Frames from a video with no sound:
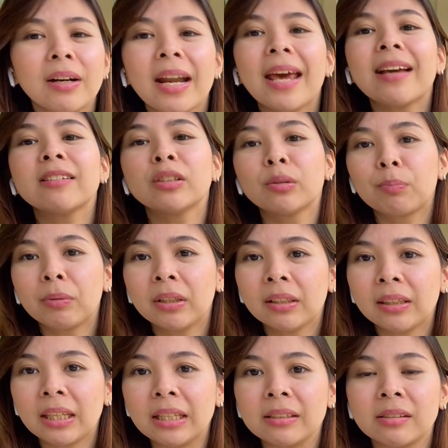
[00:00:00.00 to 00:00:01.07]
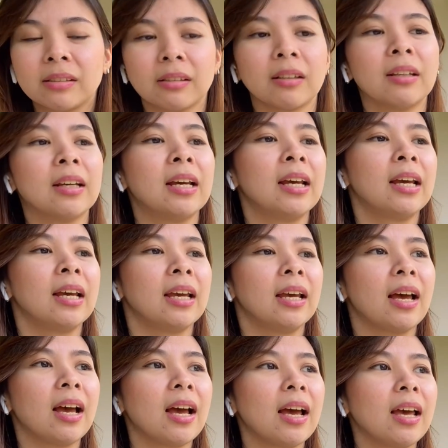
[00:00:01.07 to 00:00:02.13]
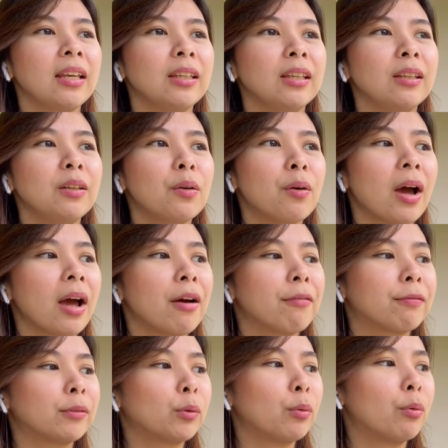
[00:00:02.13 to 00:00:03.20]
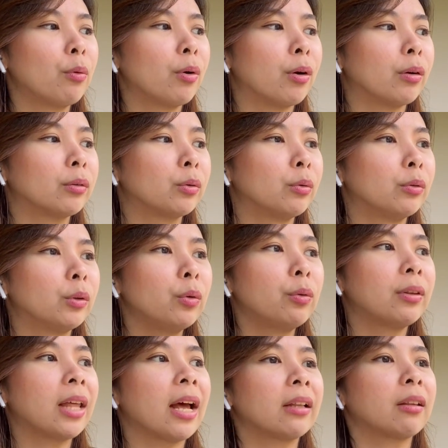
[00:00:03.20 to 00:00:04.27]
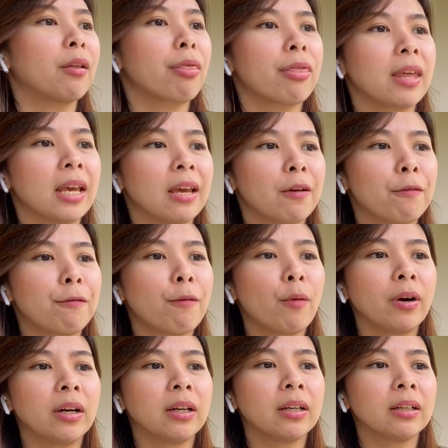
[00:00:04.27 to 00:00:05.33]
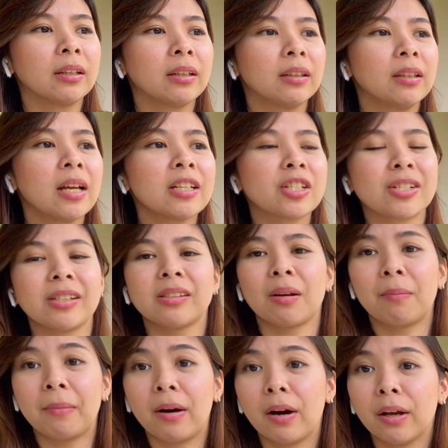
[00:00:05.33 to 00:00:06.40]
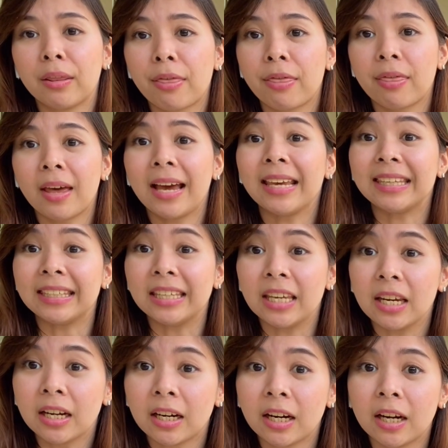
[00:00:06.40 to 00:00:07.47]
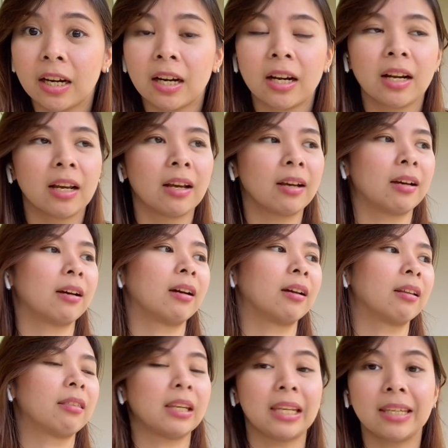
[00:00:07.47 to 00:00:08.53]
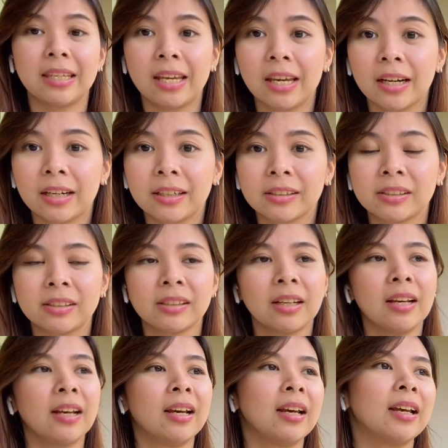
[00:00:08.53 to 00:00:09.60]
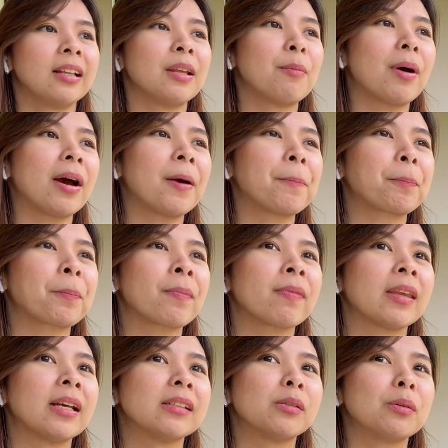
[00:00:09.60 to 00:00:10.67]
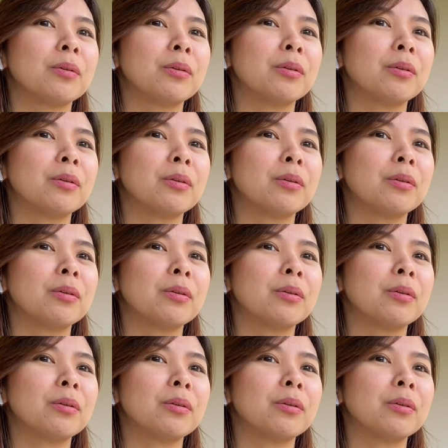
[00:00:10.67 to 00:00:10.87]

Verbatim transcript: expertise, you have to to do that thing for not just a month, a year, three years. 'Di ba? So,